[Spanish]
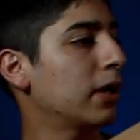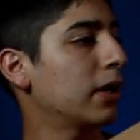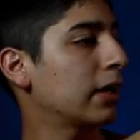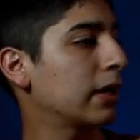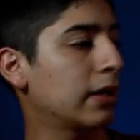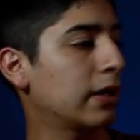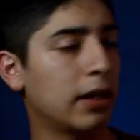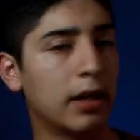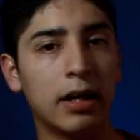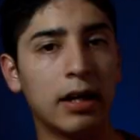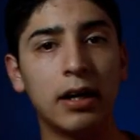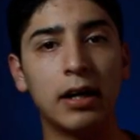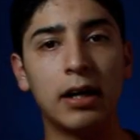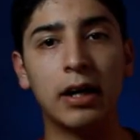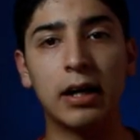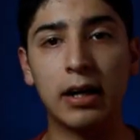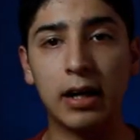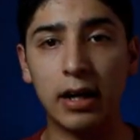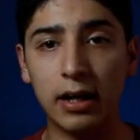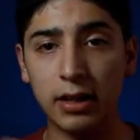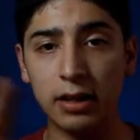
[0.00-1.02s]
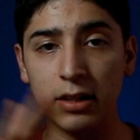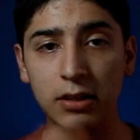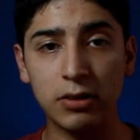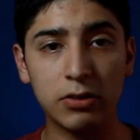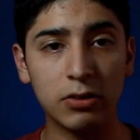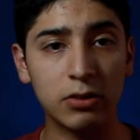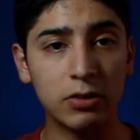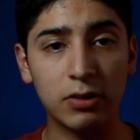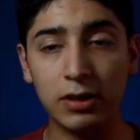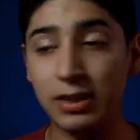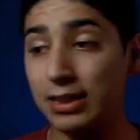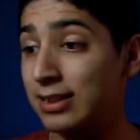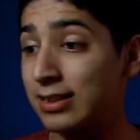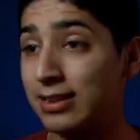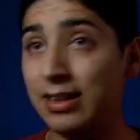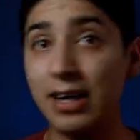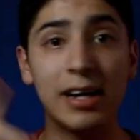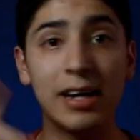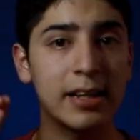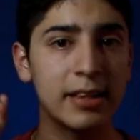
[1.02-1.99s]
acá, acá adentro
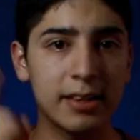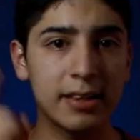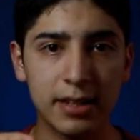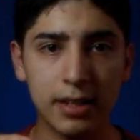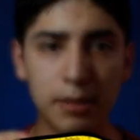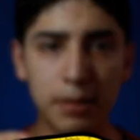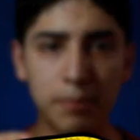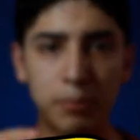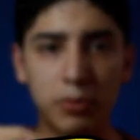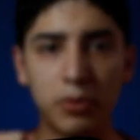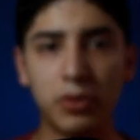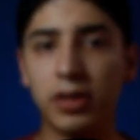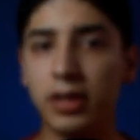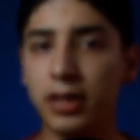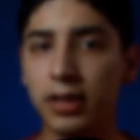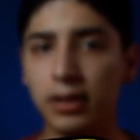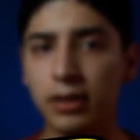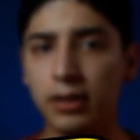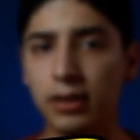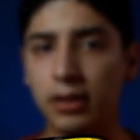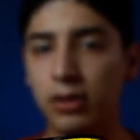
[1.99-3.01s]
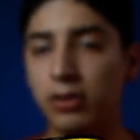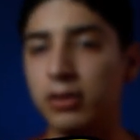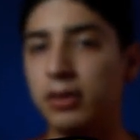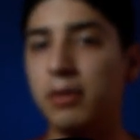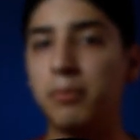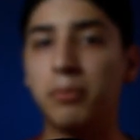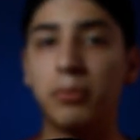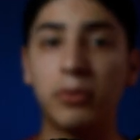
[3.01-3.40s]
está el trípode, que lo están